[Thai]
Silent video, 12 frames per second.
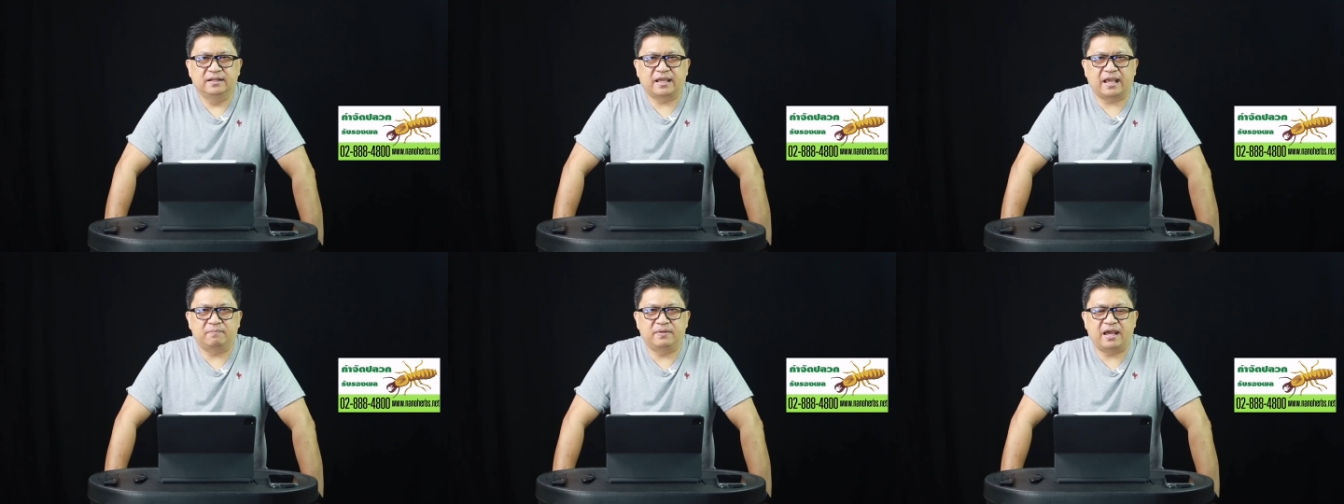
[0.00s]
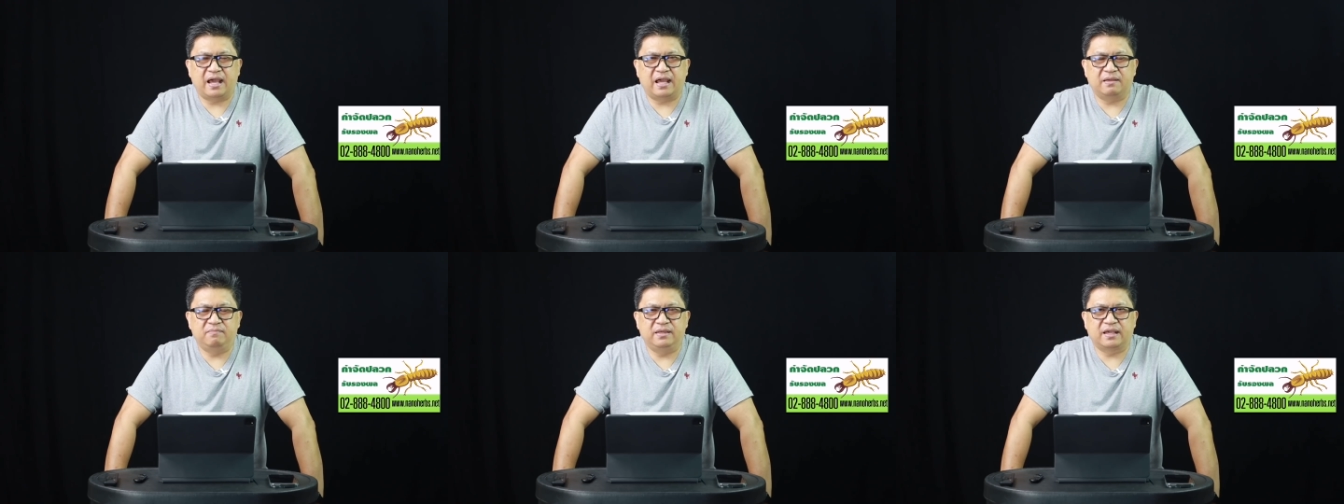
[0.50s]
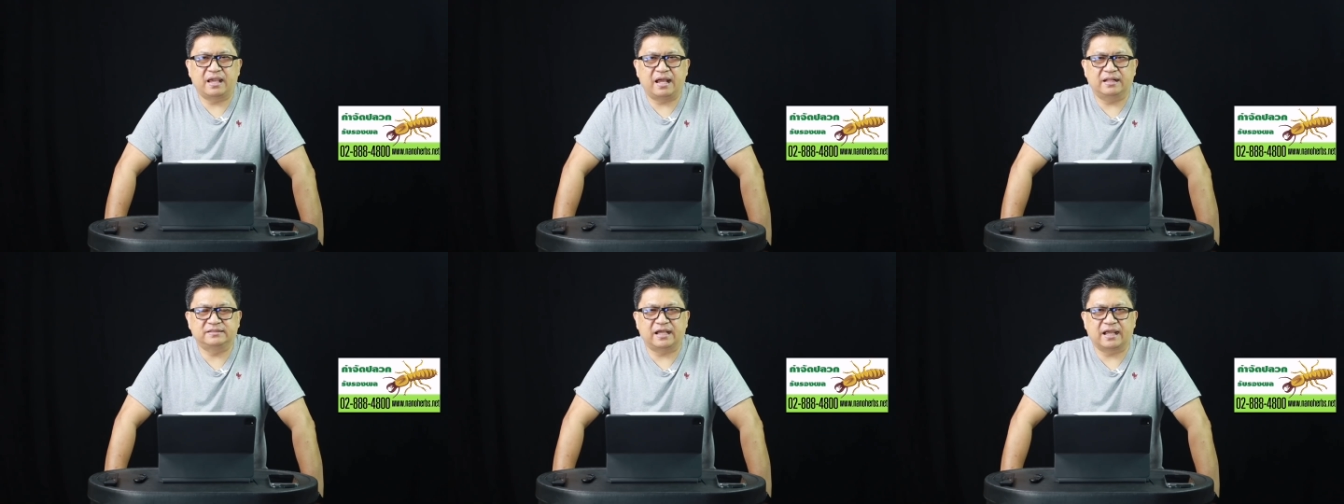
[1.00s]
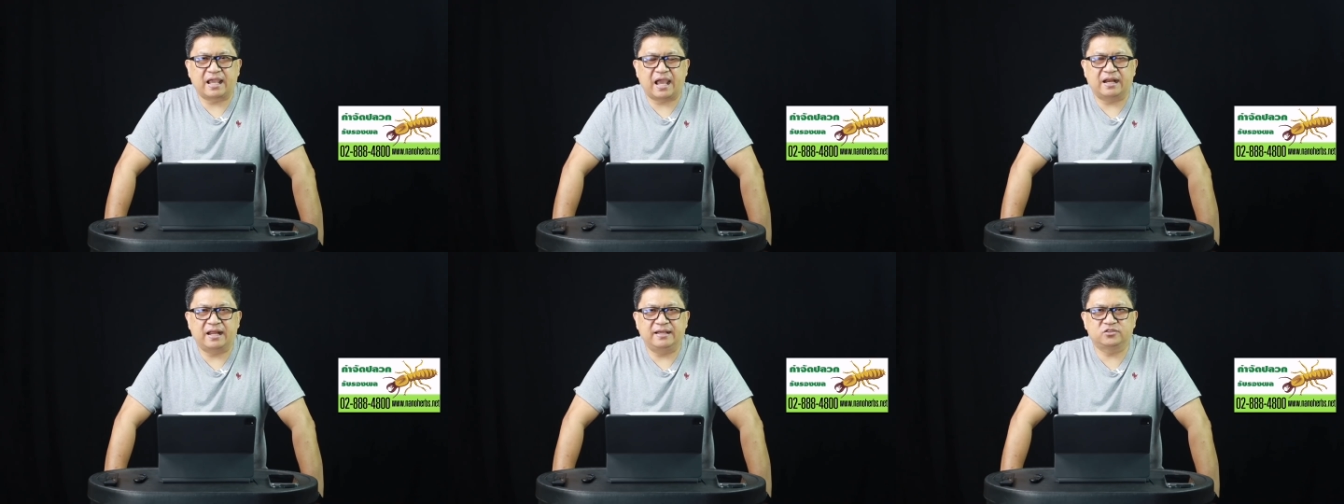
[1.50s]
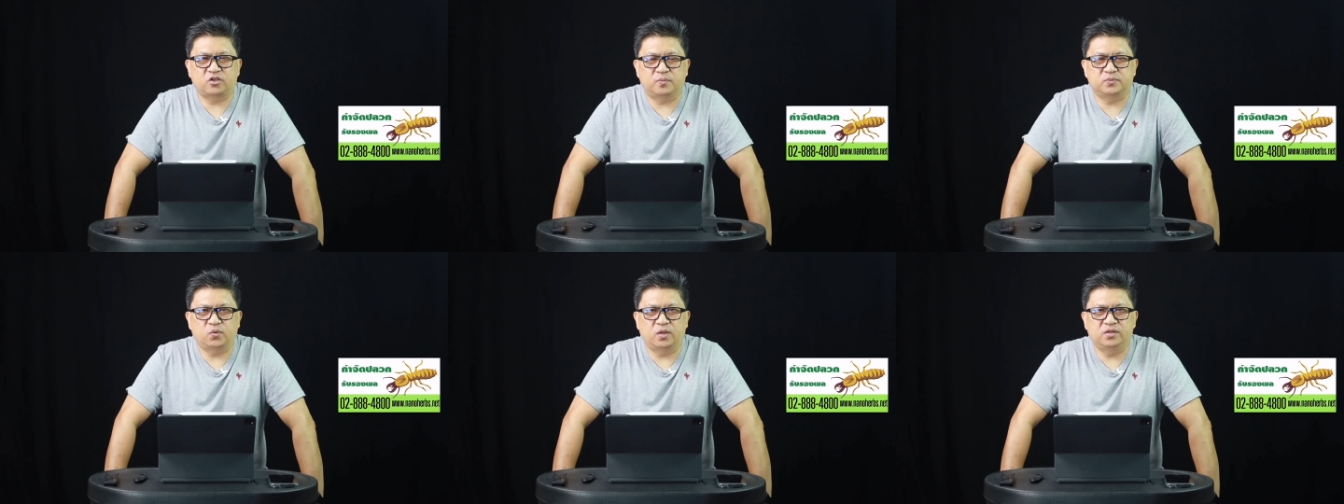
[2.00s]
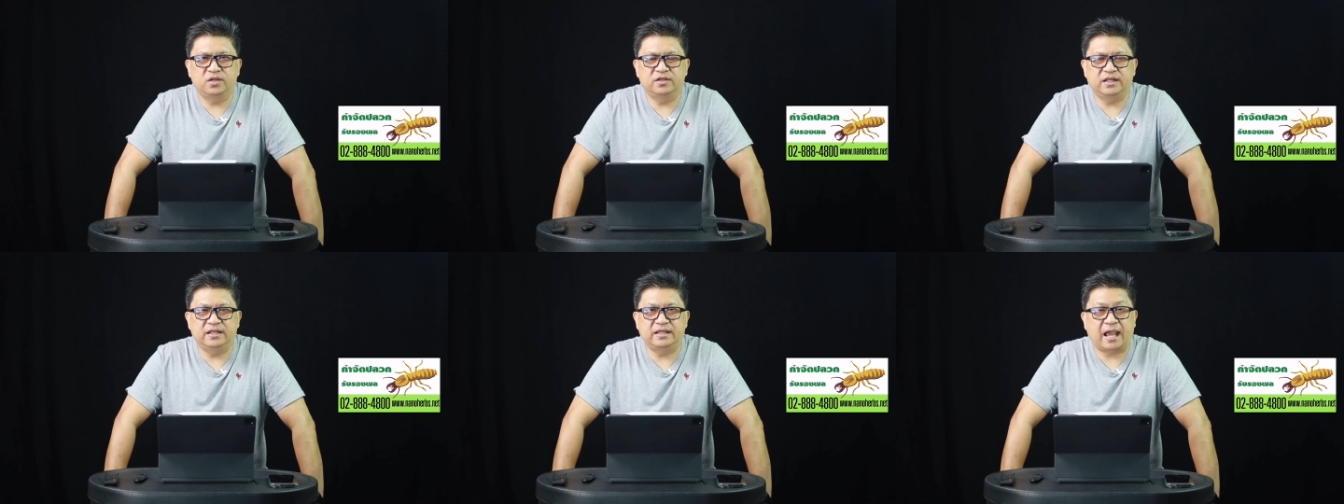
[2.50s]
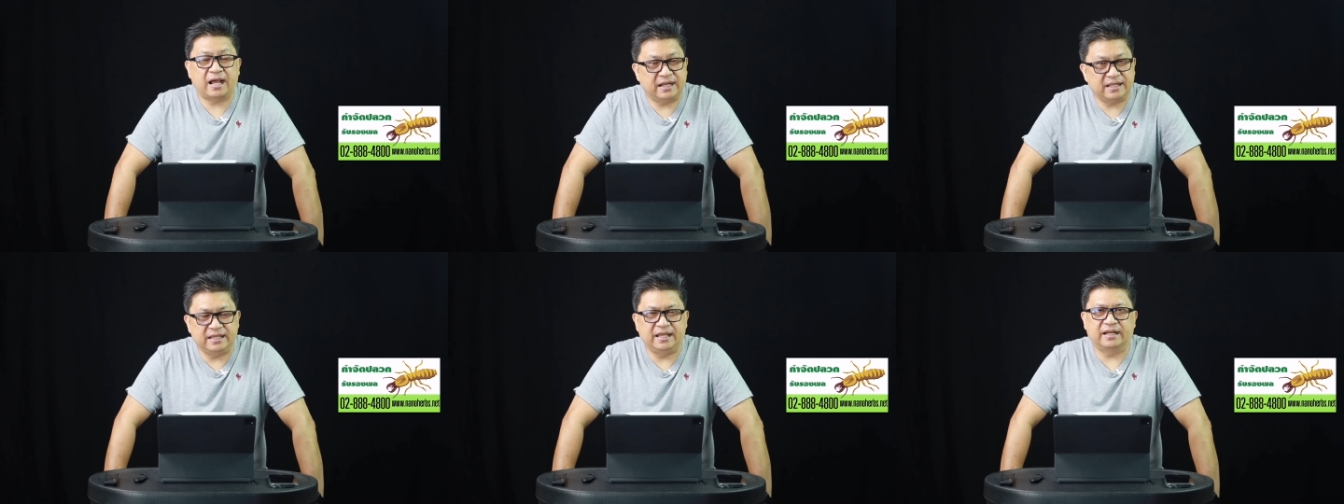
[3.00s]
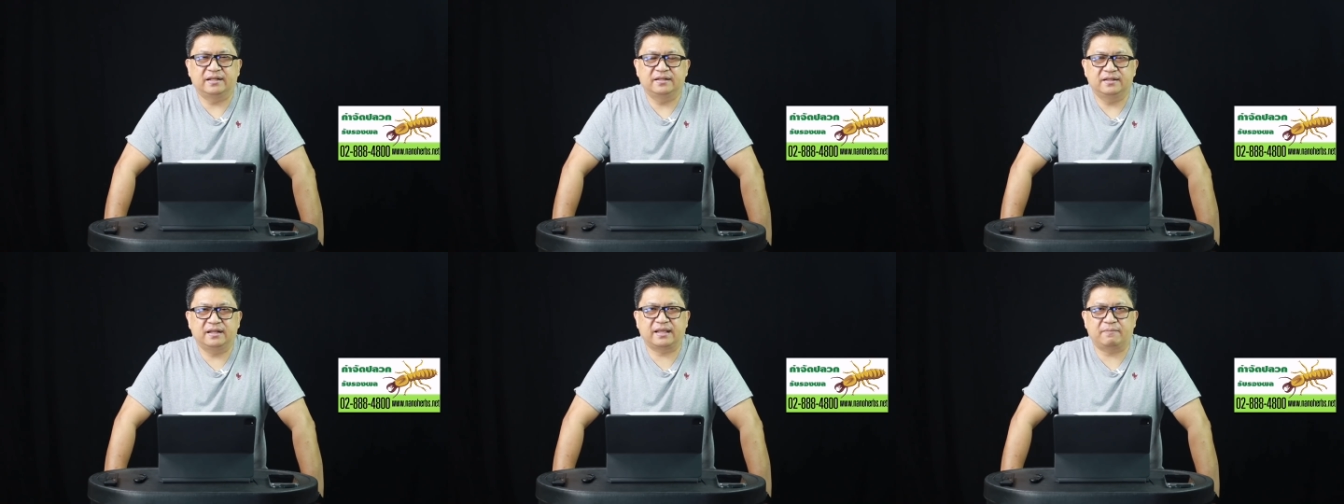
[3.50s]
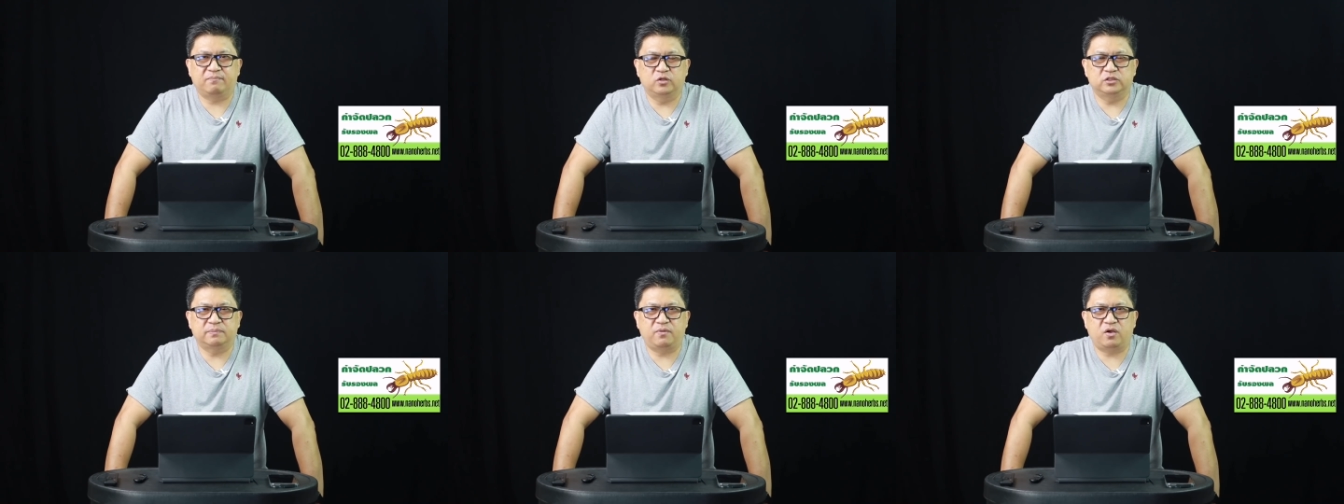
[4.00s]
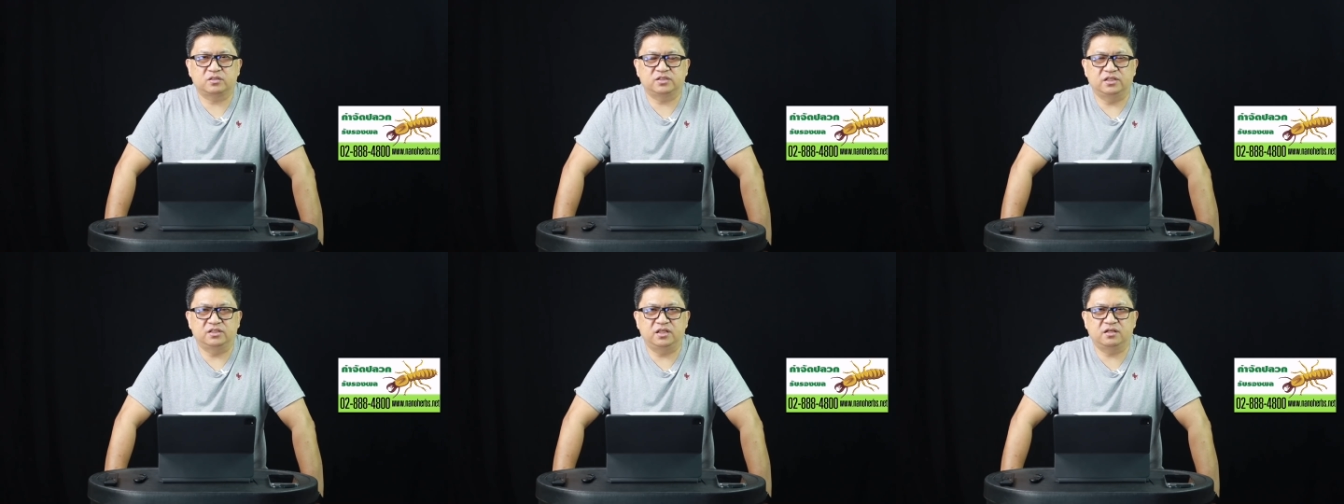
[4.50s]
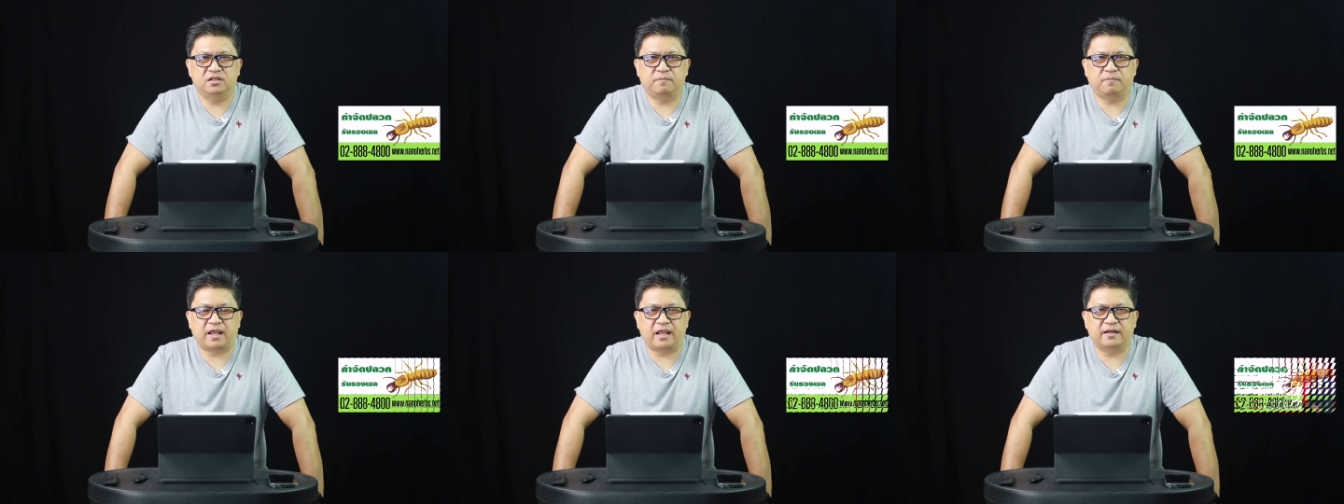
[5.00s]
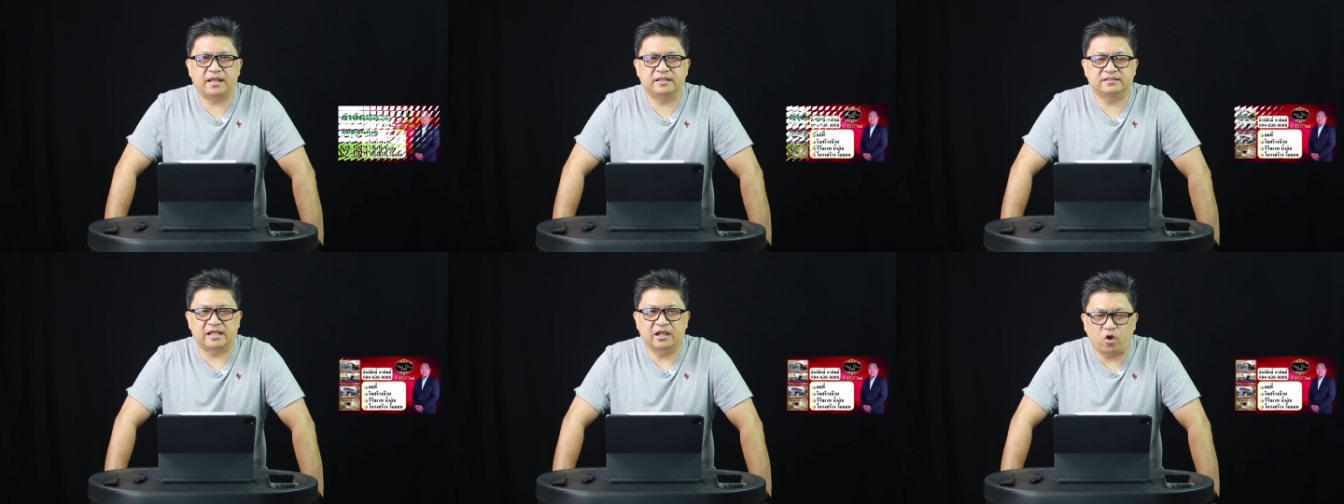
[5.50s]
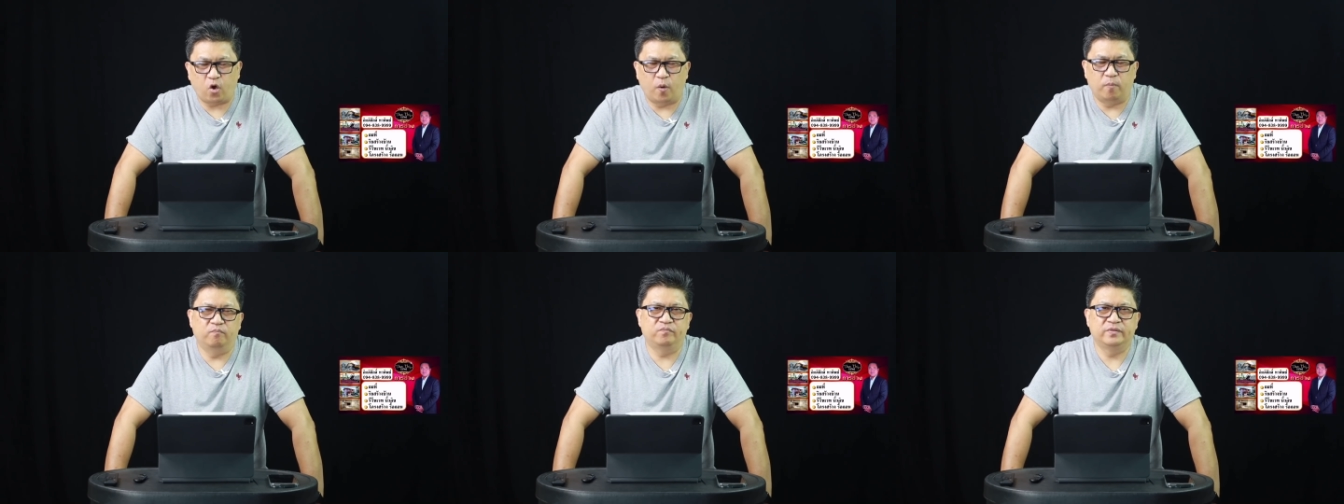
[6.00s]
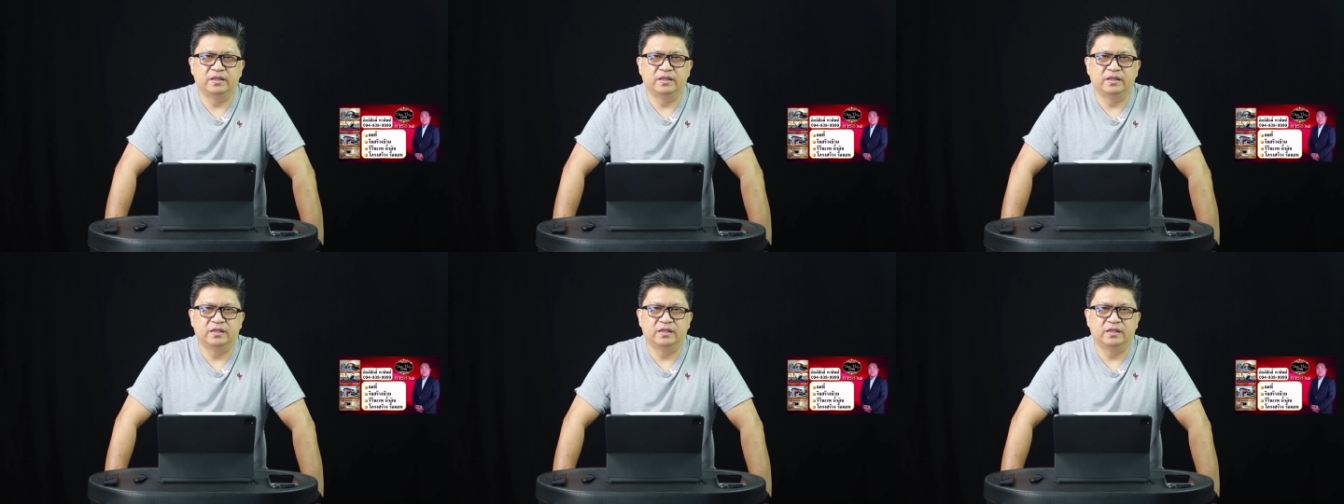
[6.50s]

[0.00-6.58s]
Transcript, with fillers: นะครับได้มีการสั่งการให้สอบสวนเรื่องนี้อย่างละเอียดนะครับโดยเฉพาะสิ่งที่เครือบแคลงในสังคม